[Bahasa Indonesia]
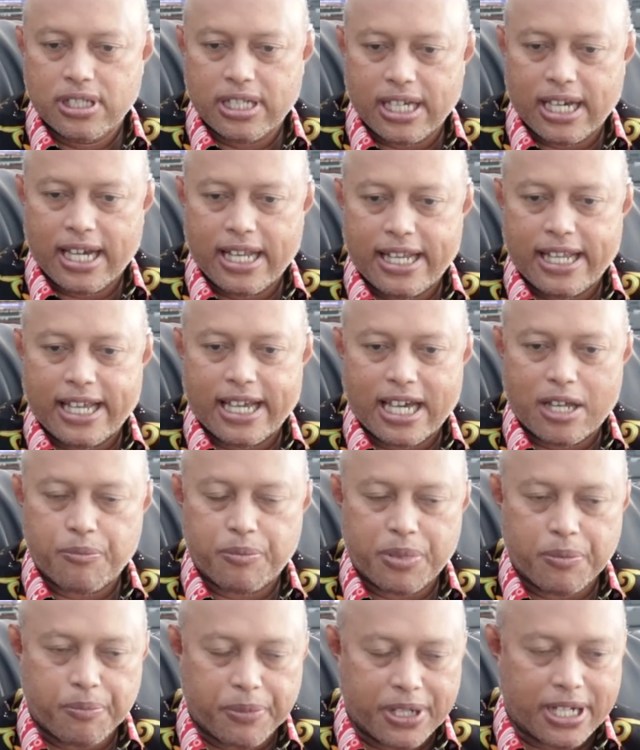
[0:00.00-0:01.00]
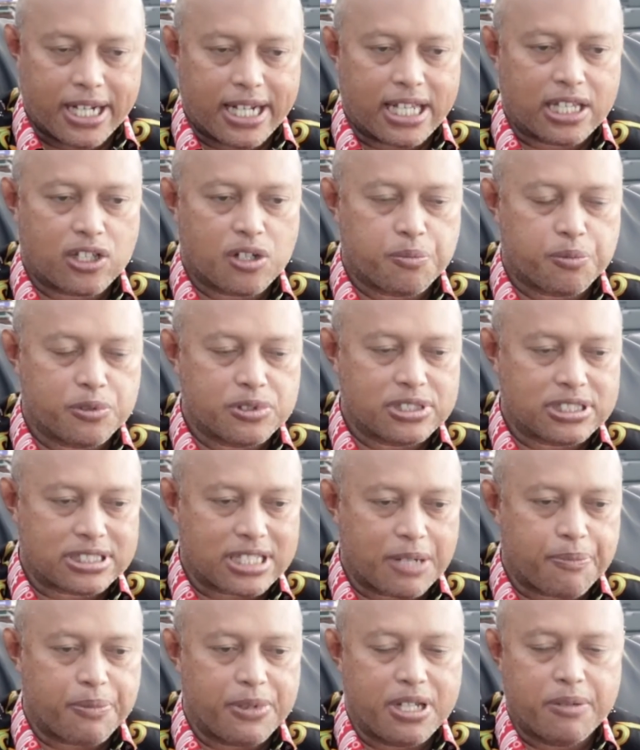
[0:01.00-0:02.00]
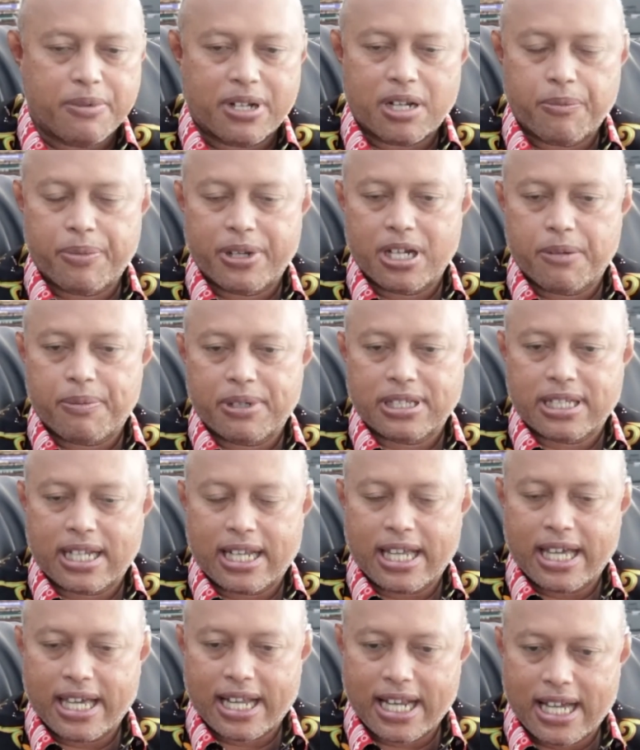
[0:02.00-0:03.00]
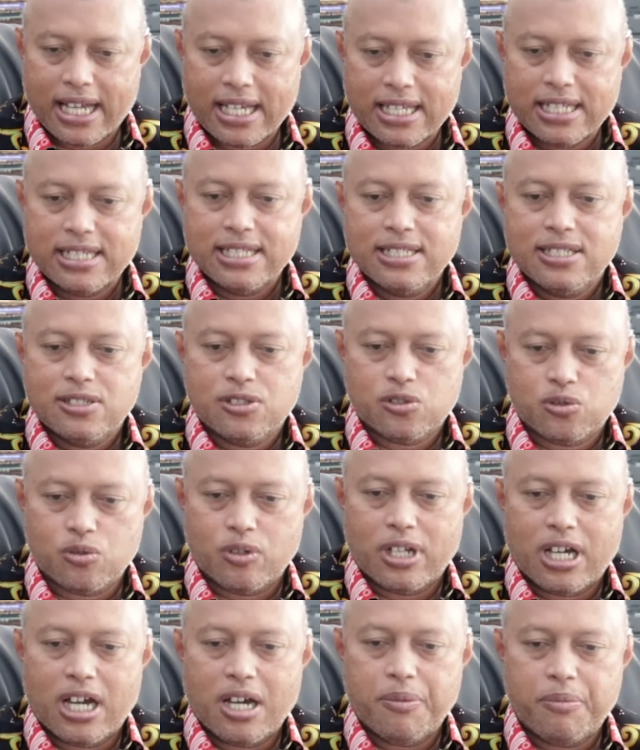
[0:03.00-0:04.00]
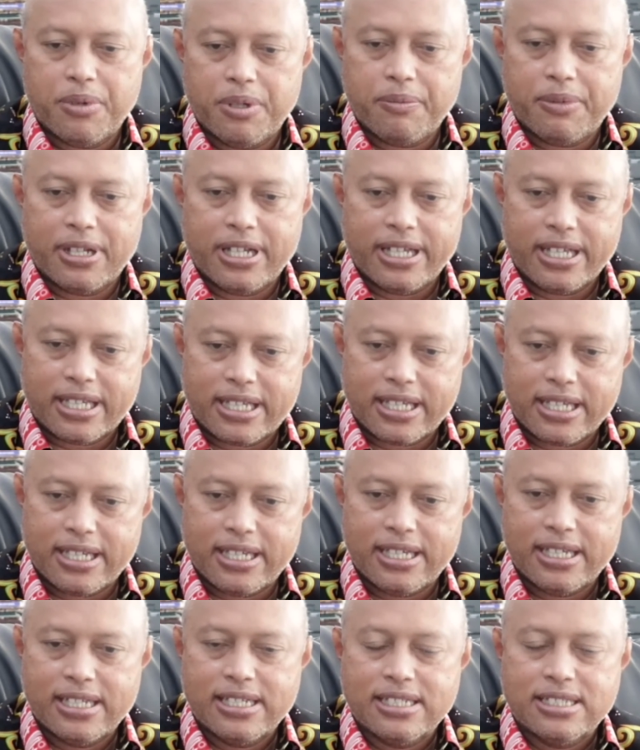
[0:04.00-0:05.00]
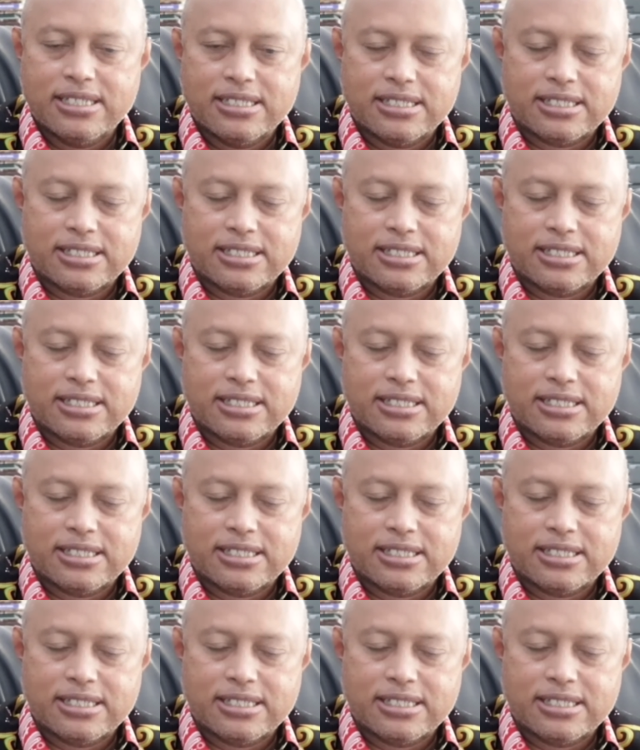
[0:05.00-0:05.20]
ya dengan pimpinan ataupun staf di Badan Pendapatan Daerah sudah memiliki